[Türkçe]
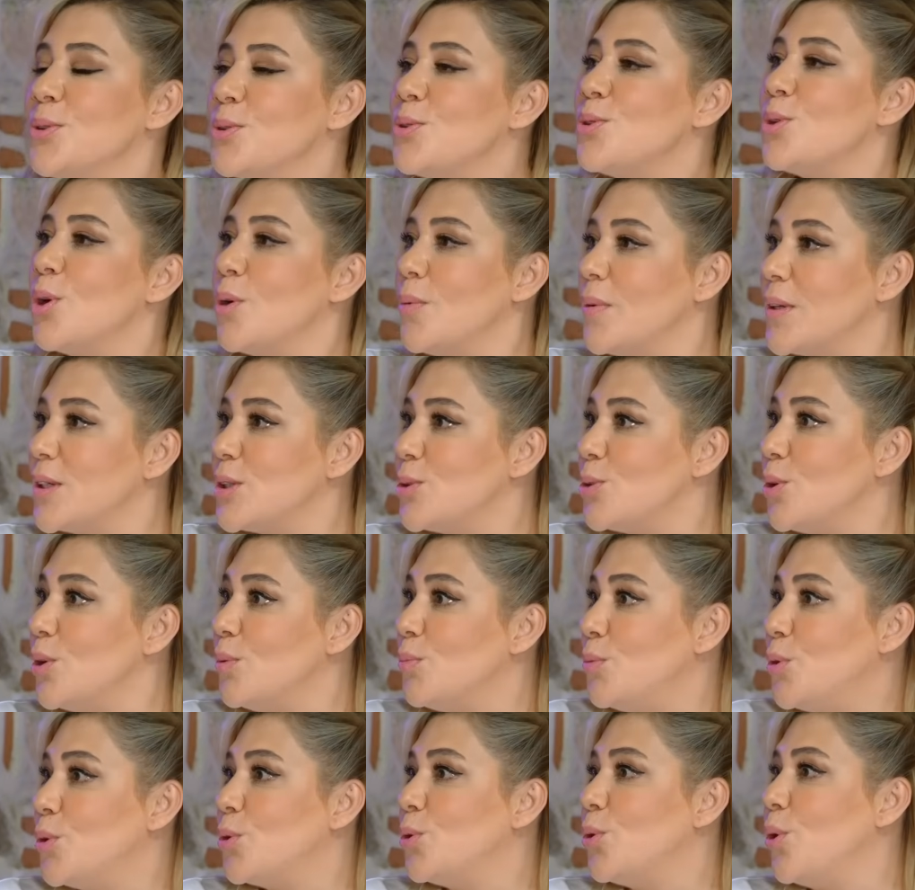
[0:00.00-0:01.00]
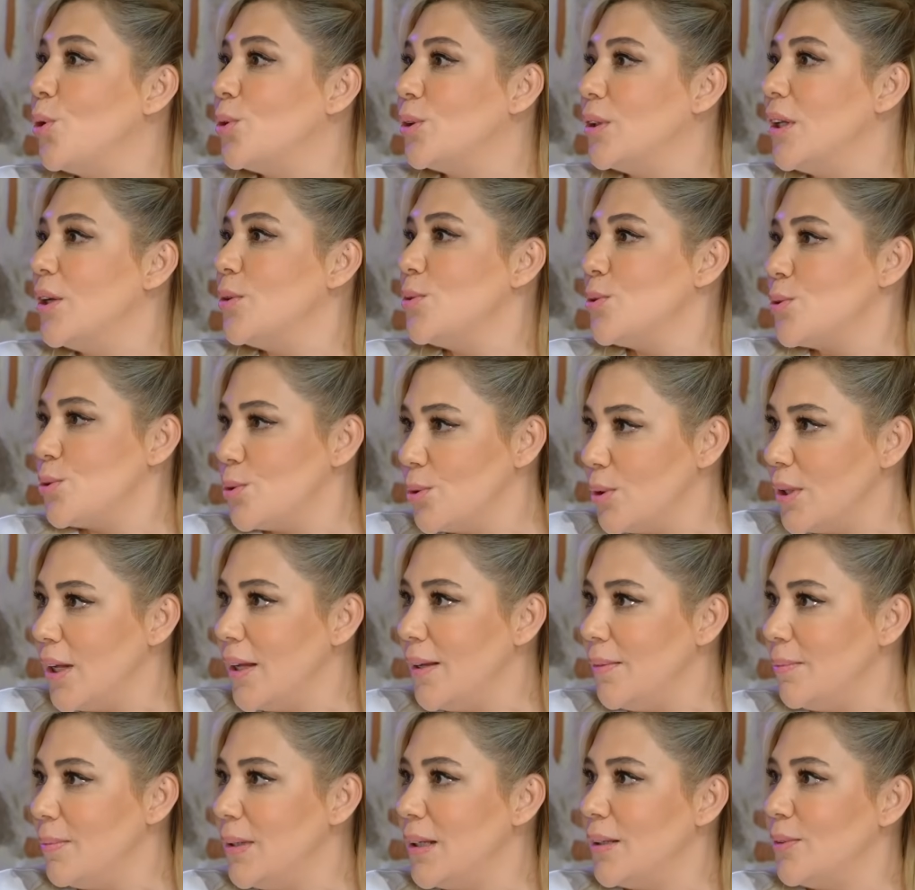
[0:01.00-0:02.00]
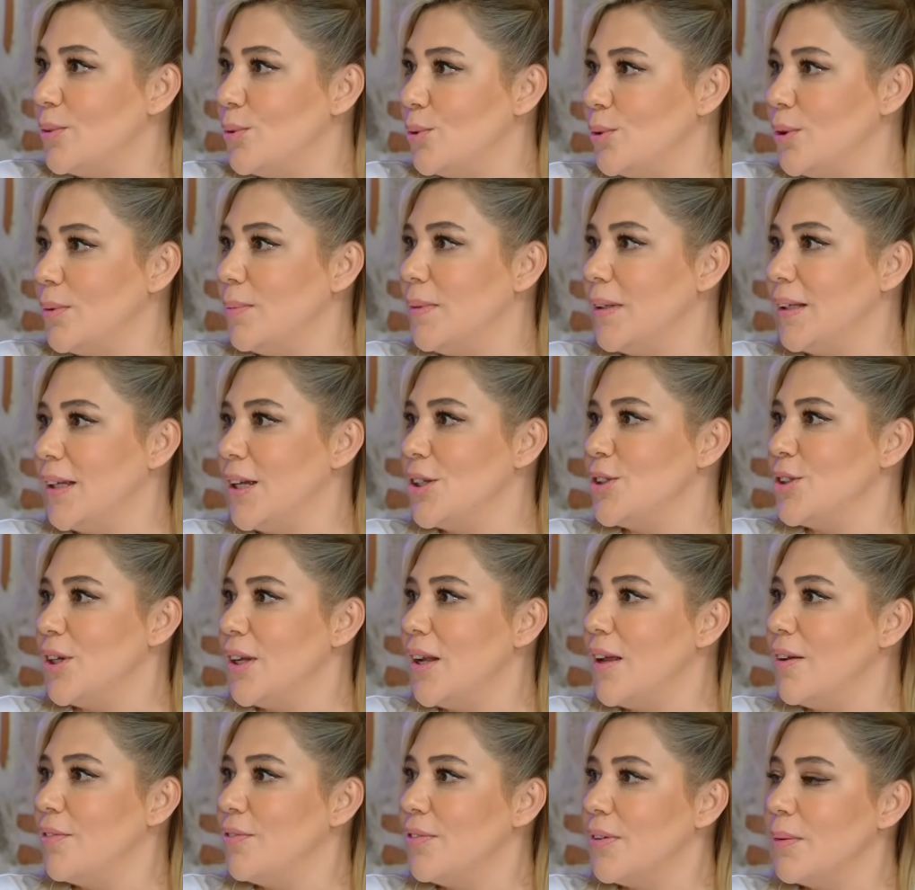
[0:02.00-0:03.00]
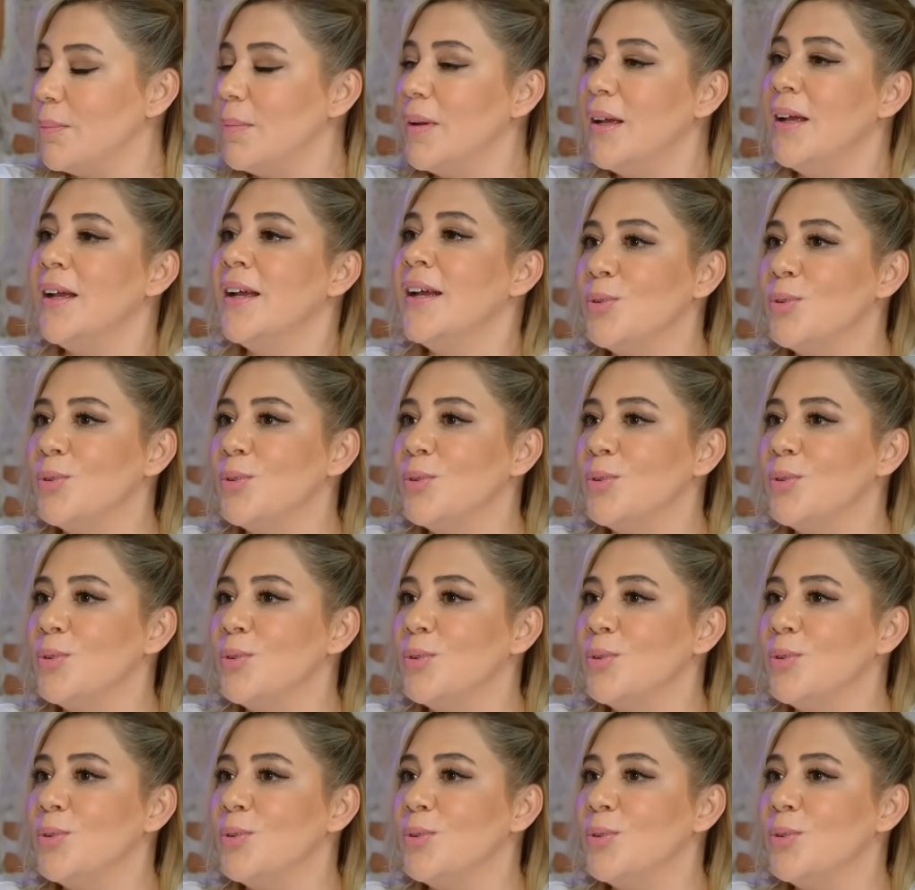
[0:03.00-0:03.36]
Şunu sormak istiyorum. Kuru Otlar Üstüne bir Nuri Bilge Ceylan filmi.